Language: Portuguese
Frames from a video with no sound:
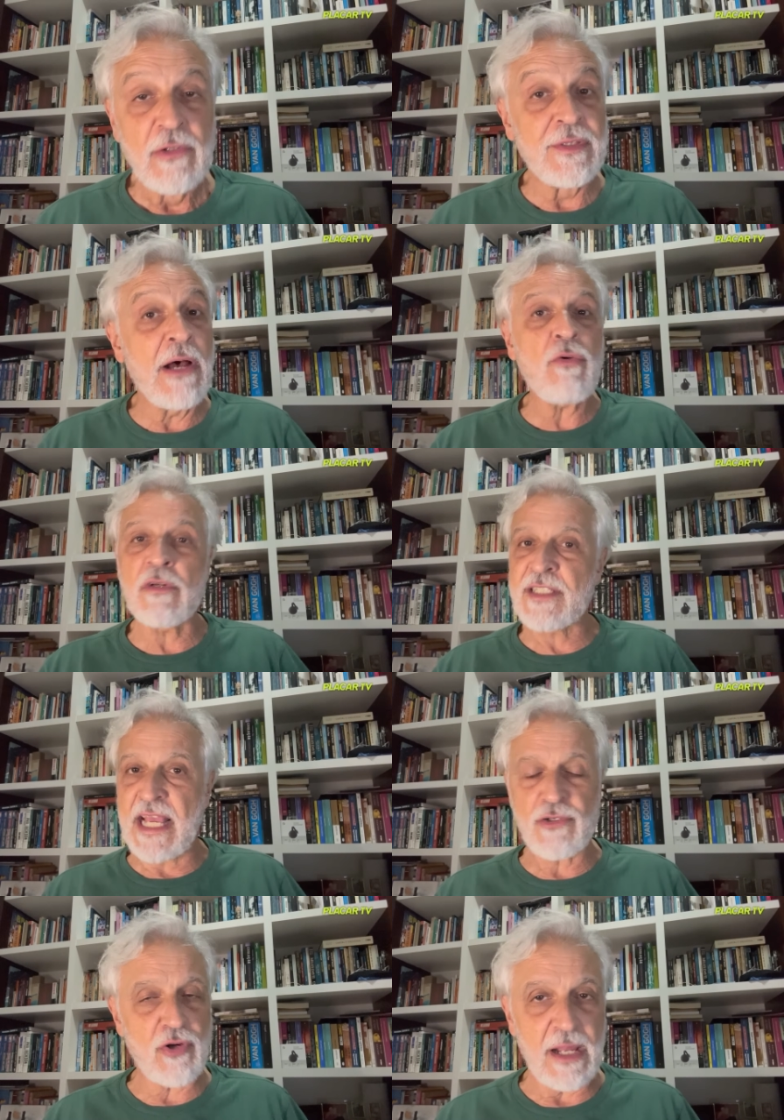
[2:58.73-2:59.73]
Não
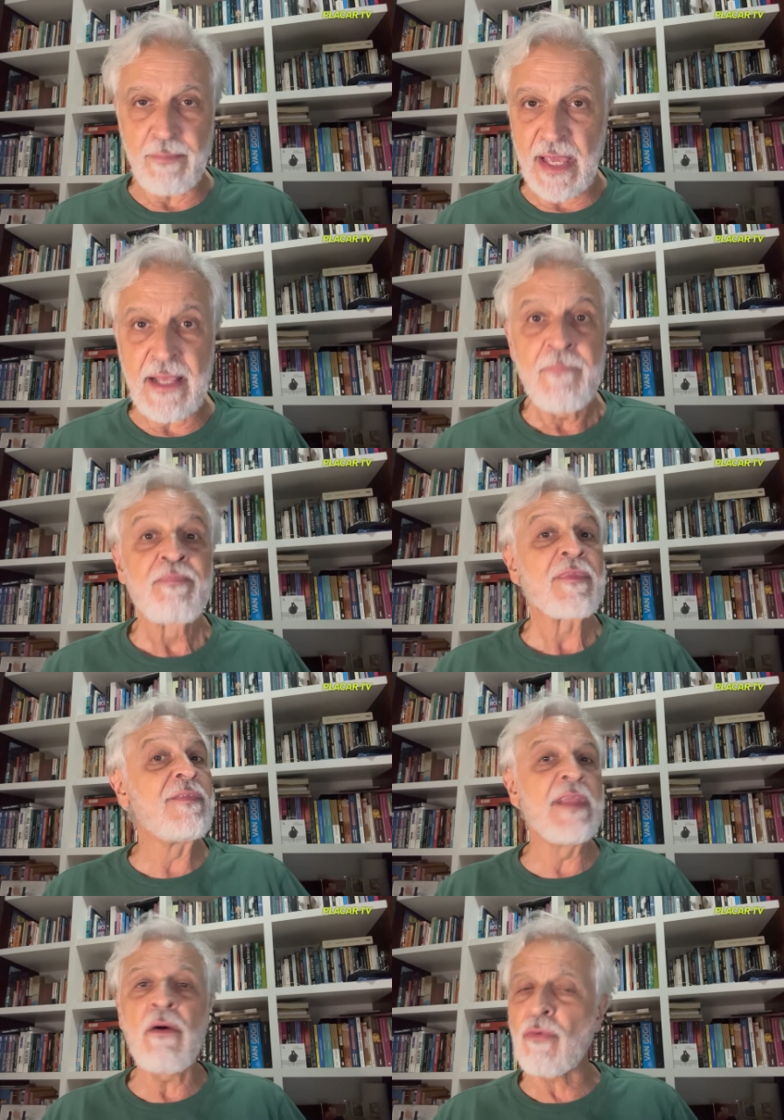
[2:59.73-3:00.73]
consegue jogar bem, não